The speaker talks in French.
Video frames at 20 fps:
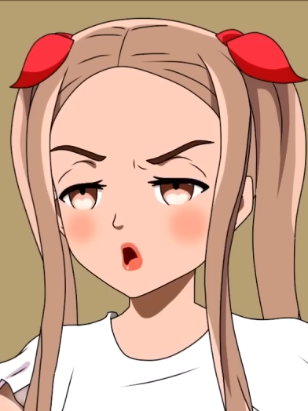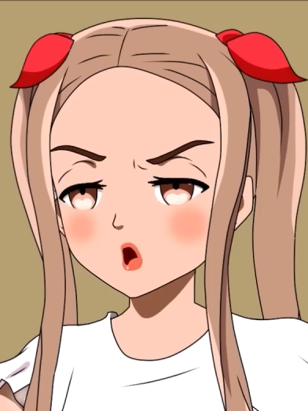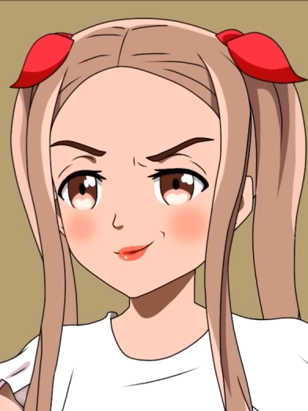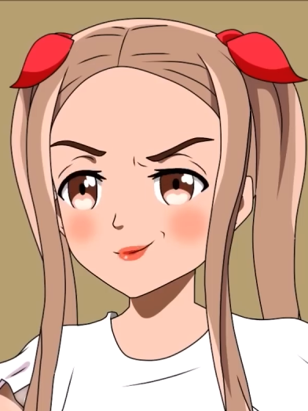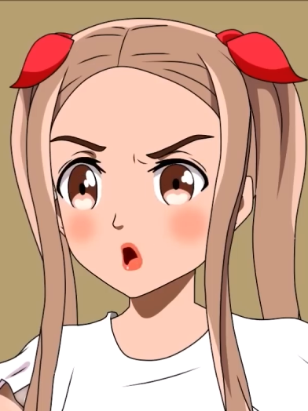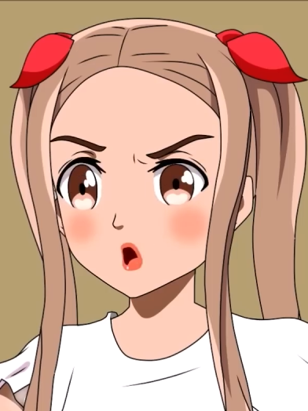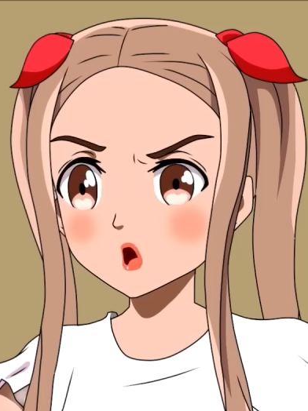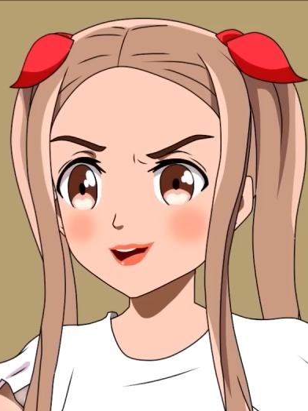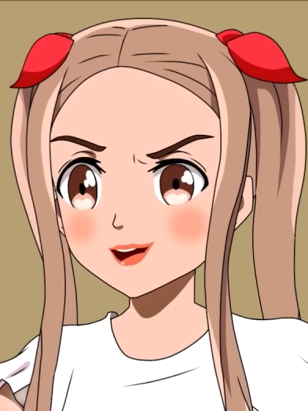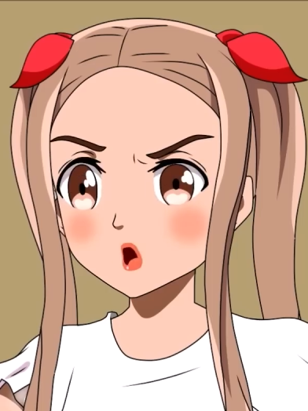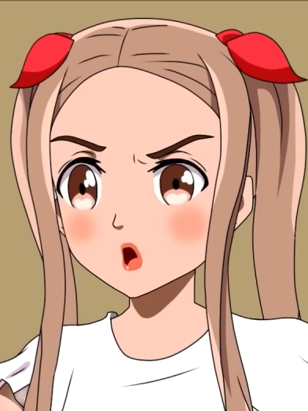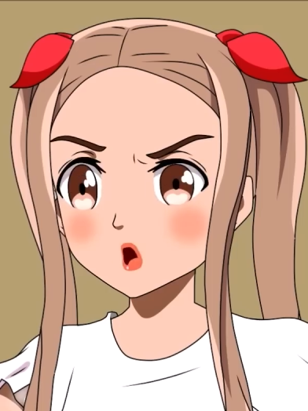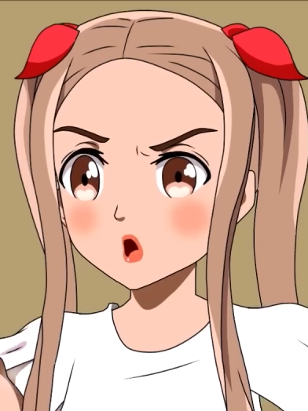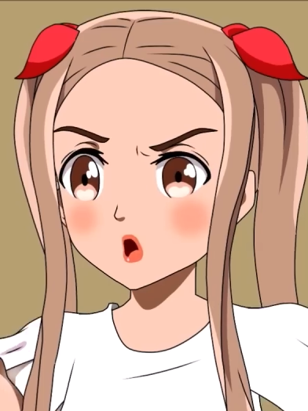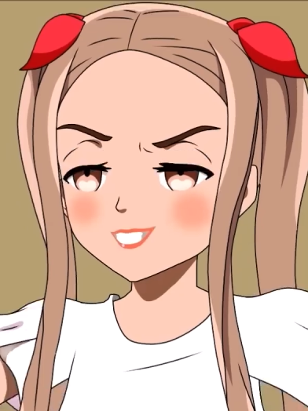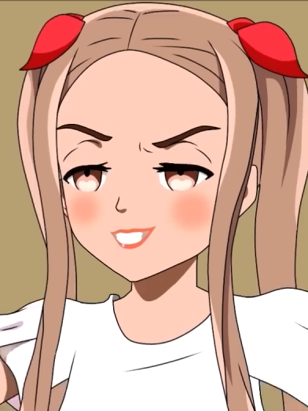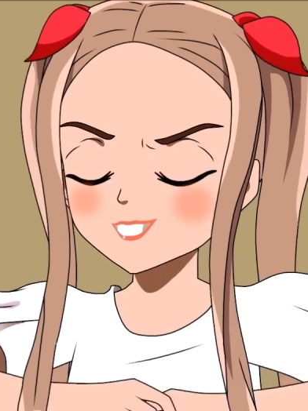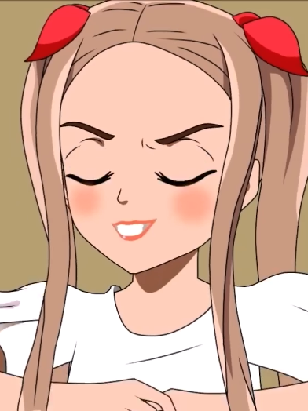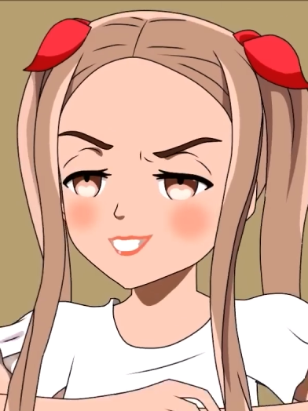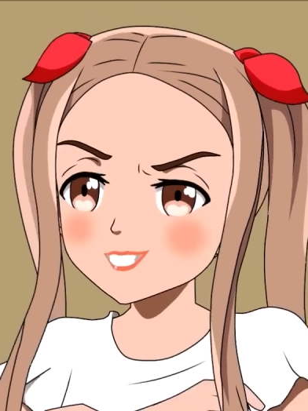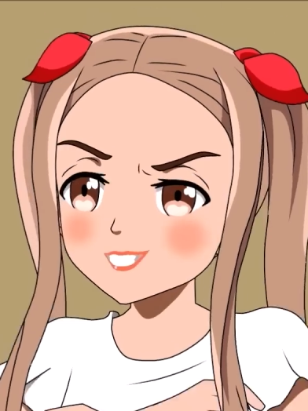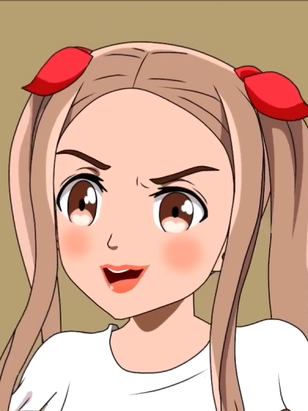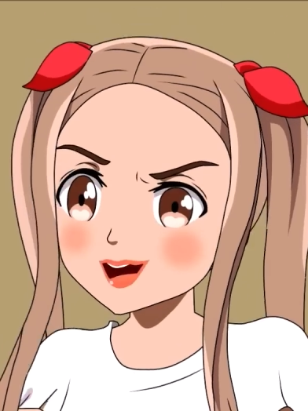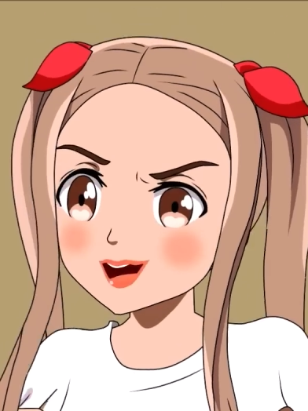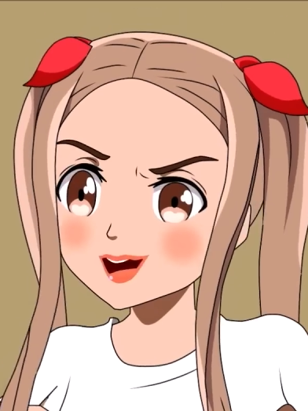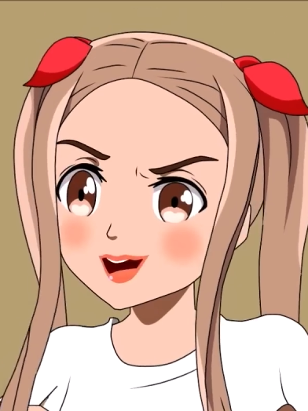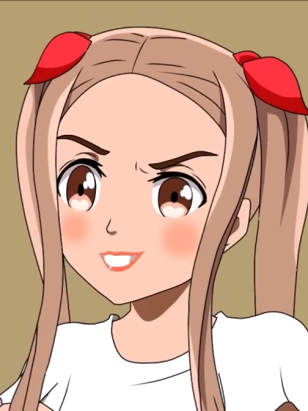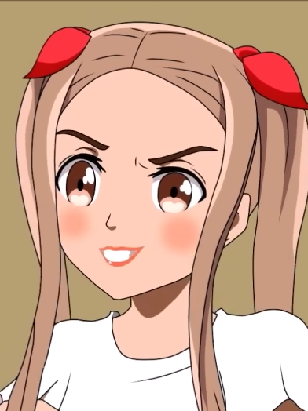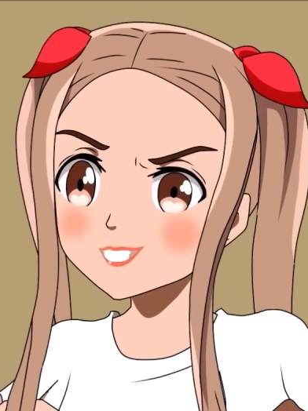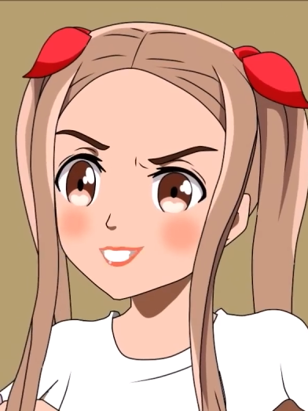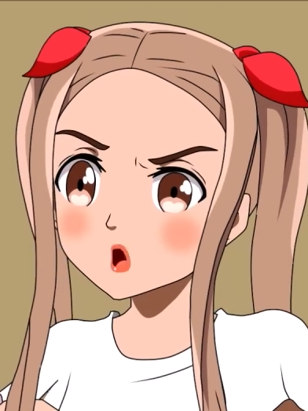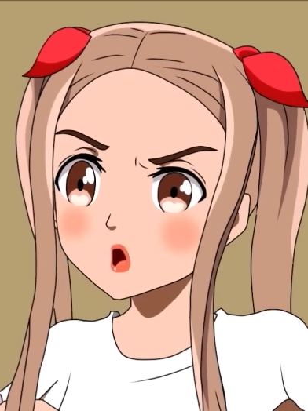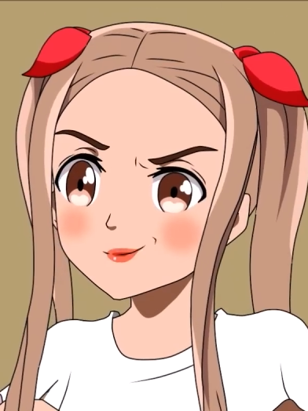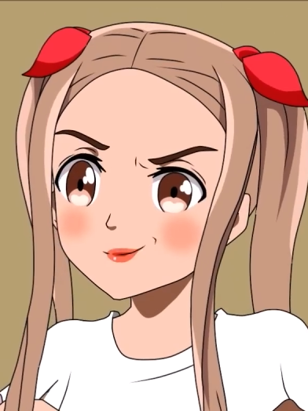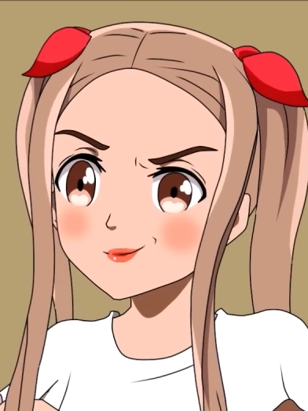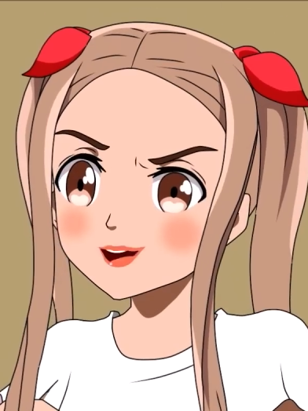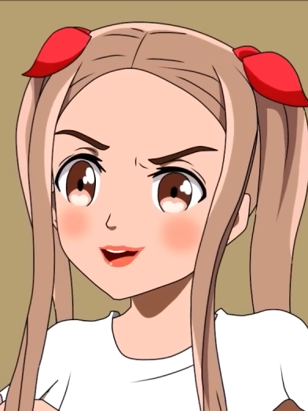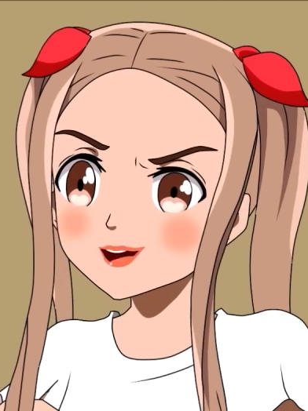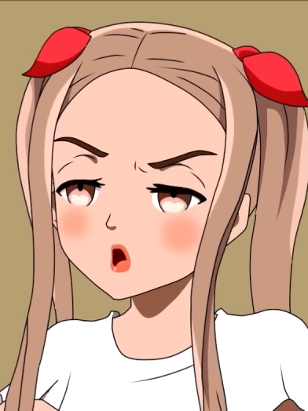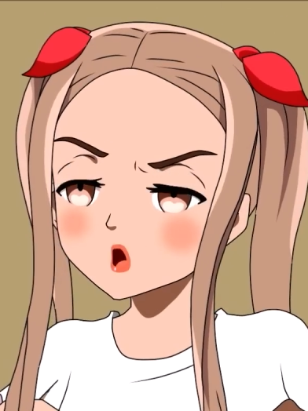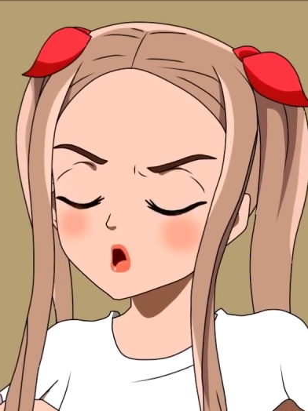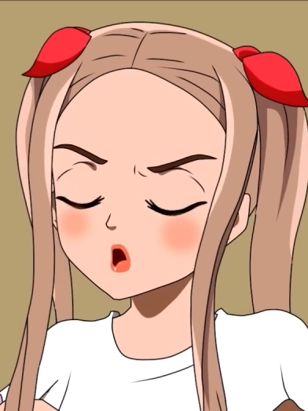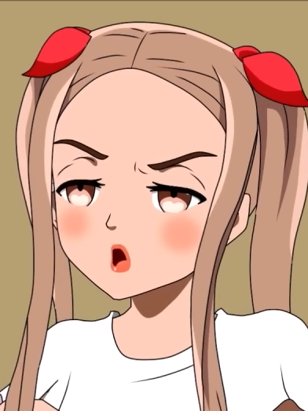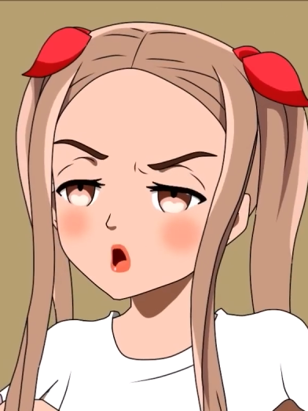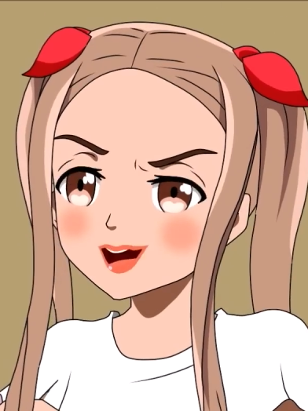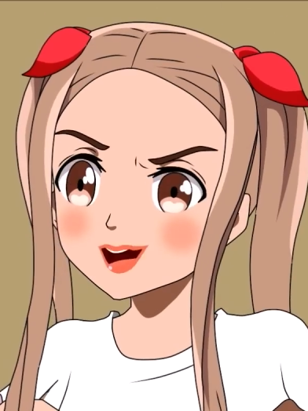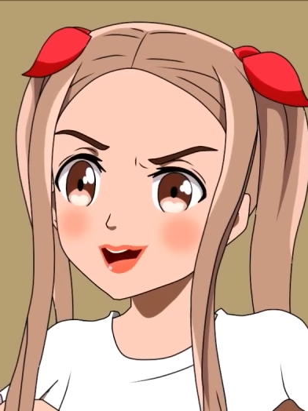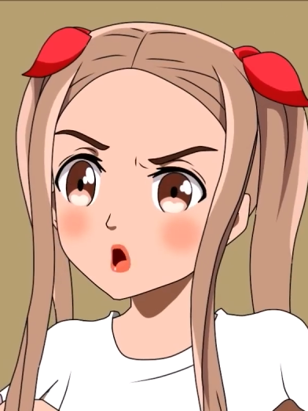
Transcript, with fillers: Les parents normaux se lient d'amitié avec les autres